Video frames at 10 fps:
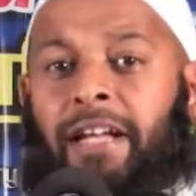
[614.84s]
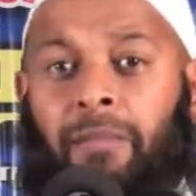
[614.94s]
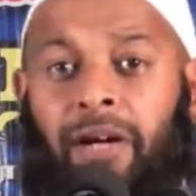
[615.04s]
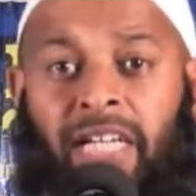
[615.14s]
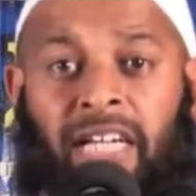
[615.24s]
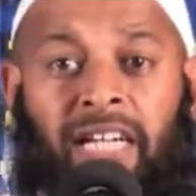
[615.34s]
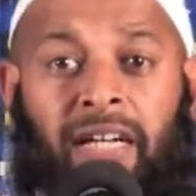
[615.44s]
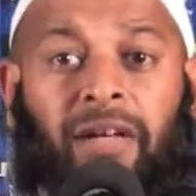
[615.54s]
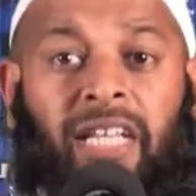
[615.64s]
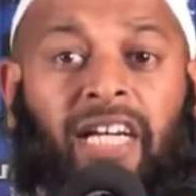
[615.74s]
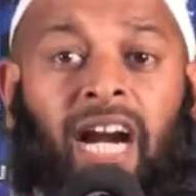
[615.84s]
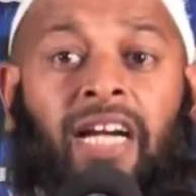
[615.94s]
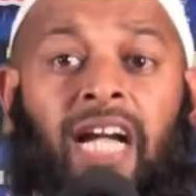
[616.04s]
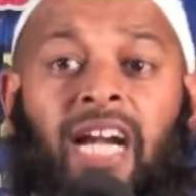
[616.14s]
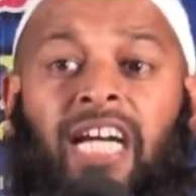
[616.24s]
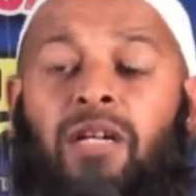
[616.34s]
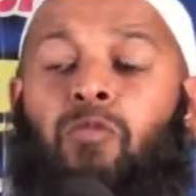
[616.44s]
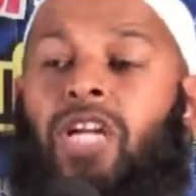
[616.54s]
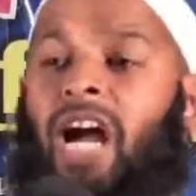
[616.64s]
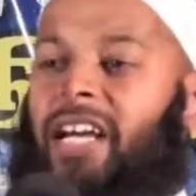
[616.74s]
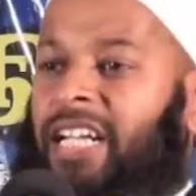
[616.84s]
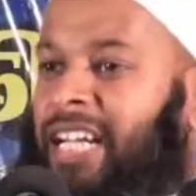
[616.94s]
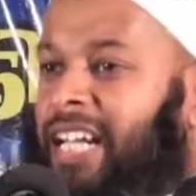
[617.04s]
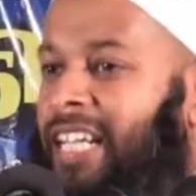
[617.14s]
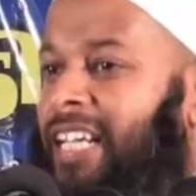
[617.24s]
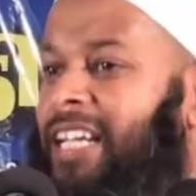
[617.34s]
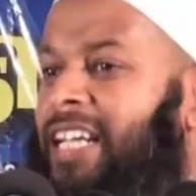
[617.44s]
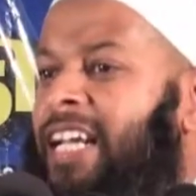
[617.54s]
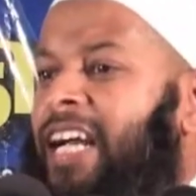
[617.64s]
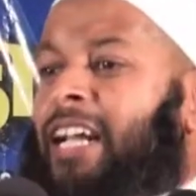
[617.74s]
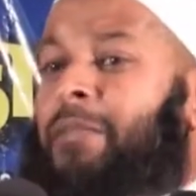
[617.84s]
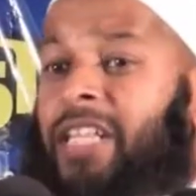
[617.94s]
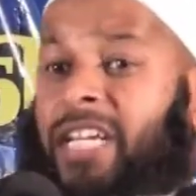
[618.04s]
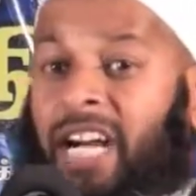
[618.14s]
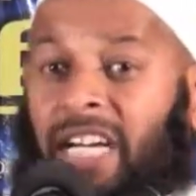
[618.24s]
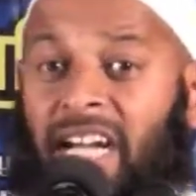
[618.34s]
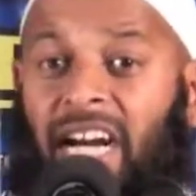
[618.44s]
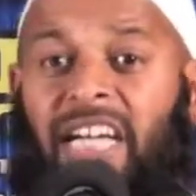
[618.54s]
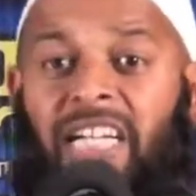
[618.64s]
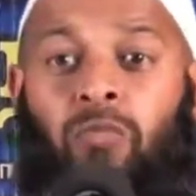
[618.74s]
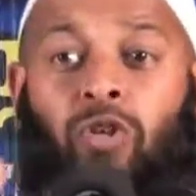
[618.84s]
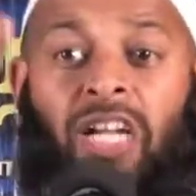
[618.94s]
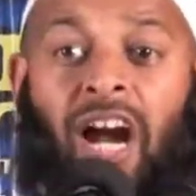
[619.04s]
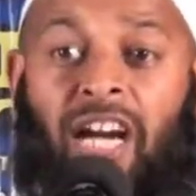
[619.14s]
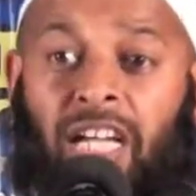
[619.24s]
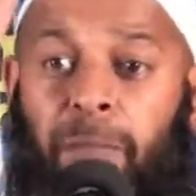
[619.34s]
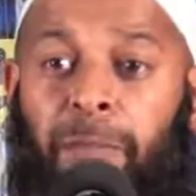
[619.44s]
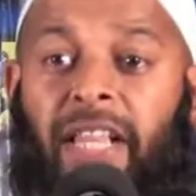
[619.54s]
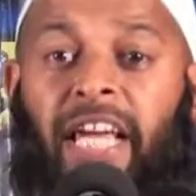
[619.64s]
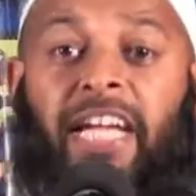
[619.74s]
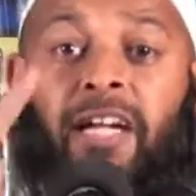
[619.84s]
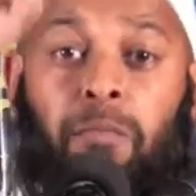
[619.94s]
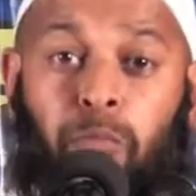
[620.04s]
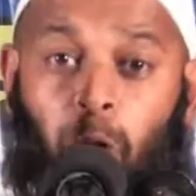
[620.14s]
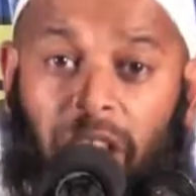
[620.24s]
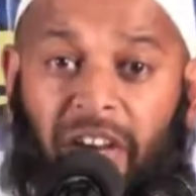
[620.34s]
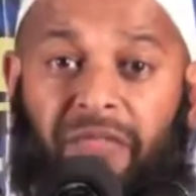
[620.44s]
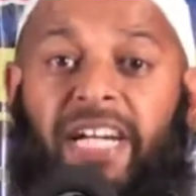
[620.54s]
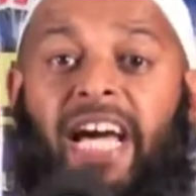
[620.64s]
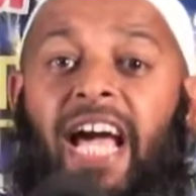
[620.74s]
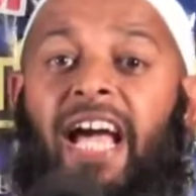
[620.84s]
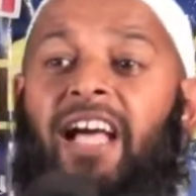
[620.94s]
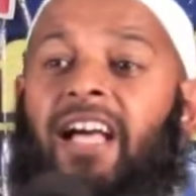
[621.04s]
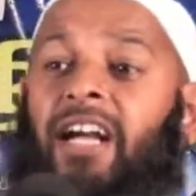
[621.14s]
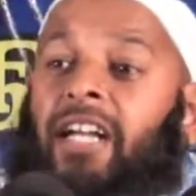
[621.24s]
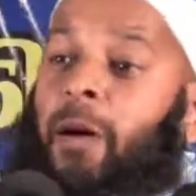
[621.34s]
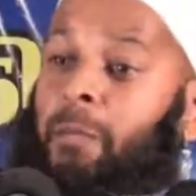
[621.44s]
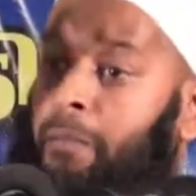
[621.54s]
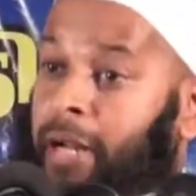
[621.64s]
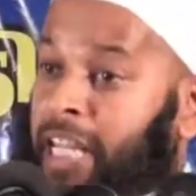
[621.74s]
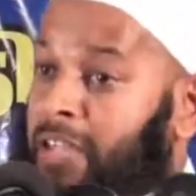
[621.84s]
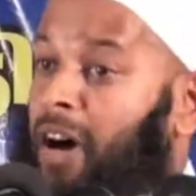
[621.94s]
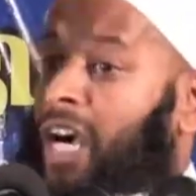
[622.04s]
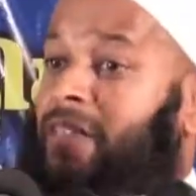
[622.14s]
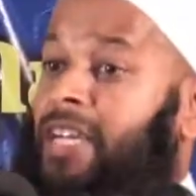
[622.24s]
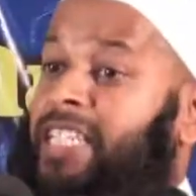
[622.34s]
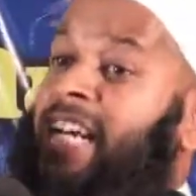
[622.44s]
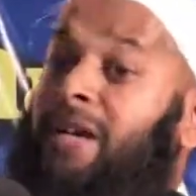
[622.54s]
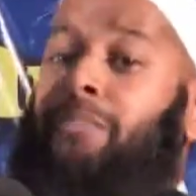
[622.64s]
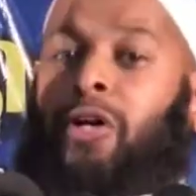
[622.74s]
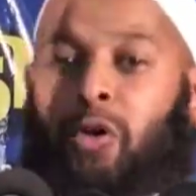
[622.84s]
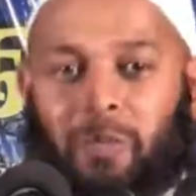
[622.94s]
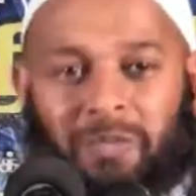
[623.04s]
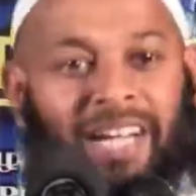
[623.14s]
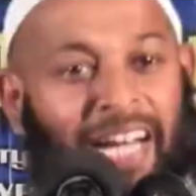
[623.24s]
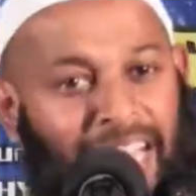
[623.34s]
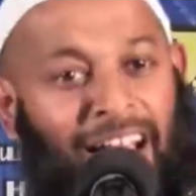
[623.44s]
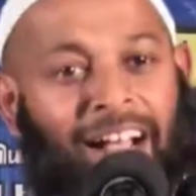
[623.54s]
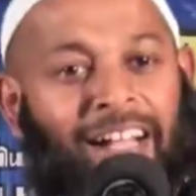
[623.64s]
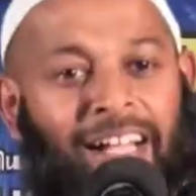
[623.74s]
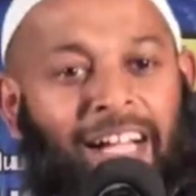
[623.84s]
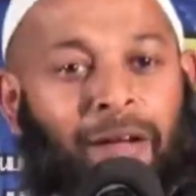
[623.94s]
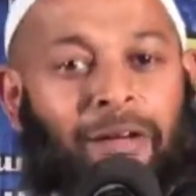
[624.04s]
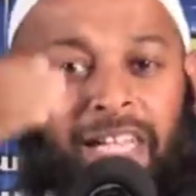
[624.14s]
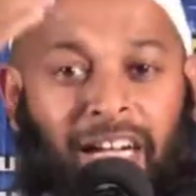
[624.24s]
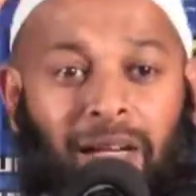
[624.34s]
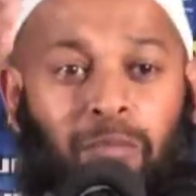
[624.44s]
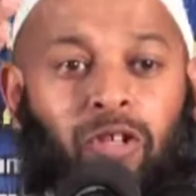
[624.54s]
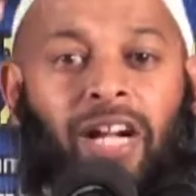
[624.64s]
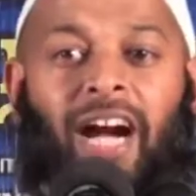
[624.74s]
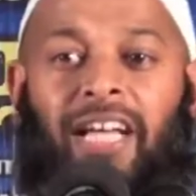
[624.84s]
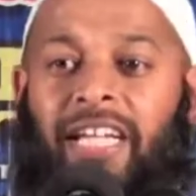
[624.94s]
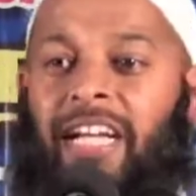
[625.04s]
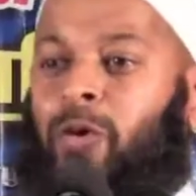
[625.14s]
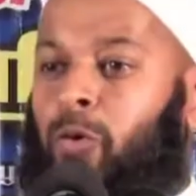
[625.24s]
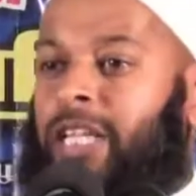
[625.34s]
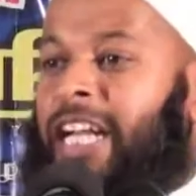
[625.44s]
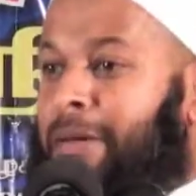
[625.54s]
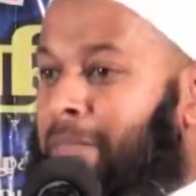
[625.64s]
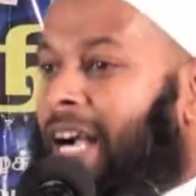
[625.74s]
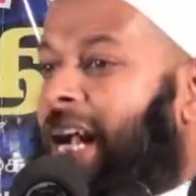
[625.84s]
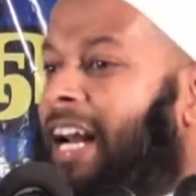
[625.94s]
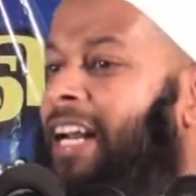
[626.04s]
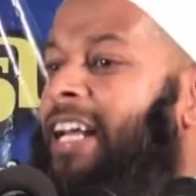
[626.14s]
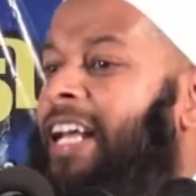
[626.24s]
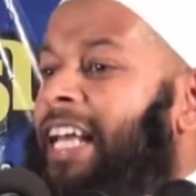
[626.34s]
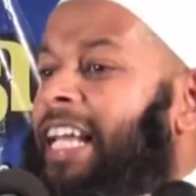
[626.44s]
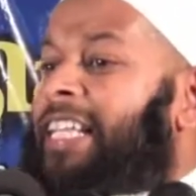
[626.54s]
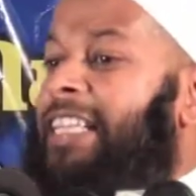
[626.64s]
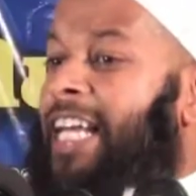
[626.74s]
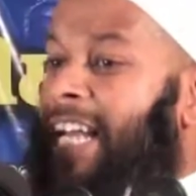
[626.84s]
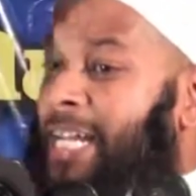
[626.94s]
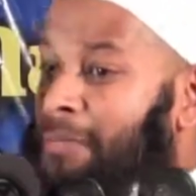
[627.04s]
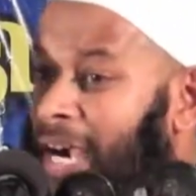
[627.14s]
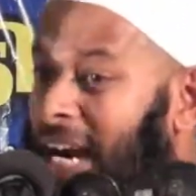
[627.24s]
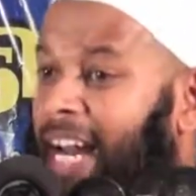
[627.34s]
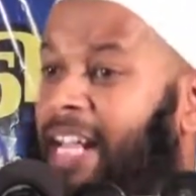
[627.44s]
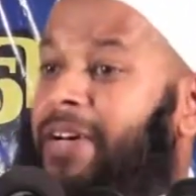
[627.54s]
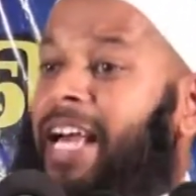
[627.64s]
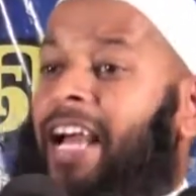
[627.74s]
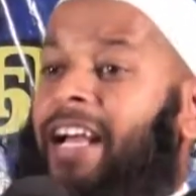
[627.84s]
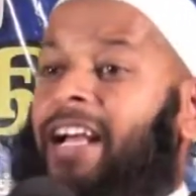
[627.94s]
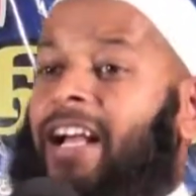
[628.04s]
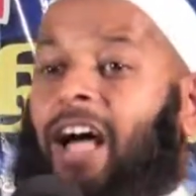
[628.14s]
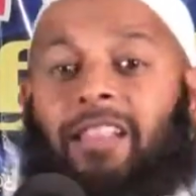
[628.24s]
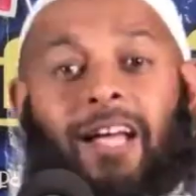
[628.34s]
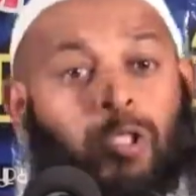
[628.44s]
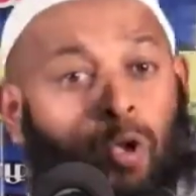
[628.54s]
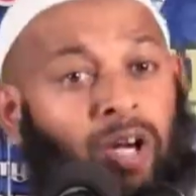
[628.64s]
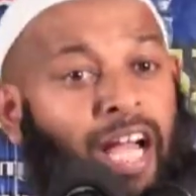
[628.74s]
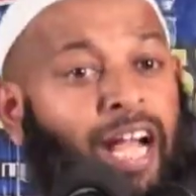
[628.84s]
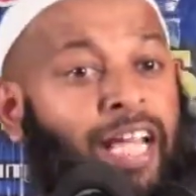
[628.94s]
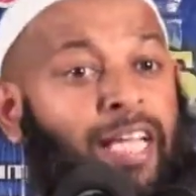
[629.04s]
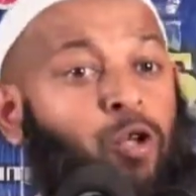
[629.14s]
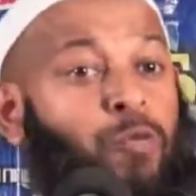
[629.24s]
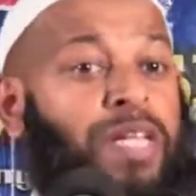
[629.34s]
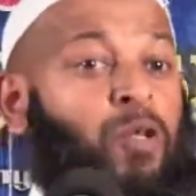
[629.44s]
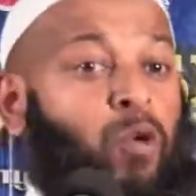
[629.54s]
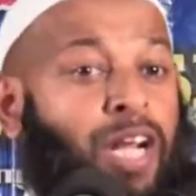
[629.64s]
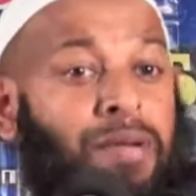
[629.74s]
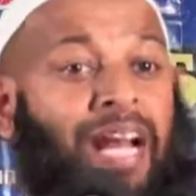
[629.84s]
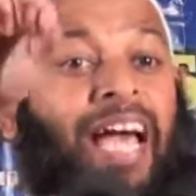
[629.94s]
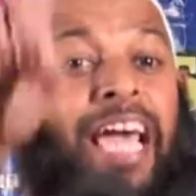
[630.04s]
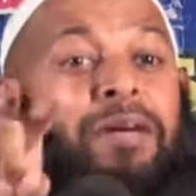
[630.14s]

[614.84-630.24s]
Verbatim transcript: நமக்கு நமது கண்களுக்கு முன்னால் இருக்கிறது நமது கண்களுக்கு முன்னால் இருப்பதை நம்புவதை விட நாம் மறைவானவற்றை நம்புகிறோம் இல்லையா நமது கண் முன்னால் இருக்கக்கூடிய இன்பங்கள் இந்த இன்பங்களை விட அல்லாஹ் சொல்கிறானே யூமினூ நபில்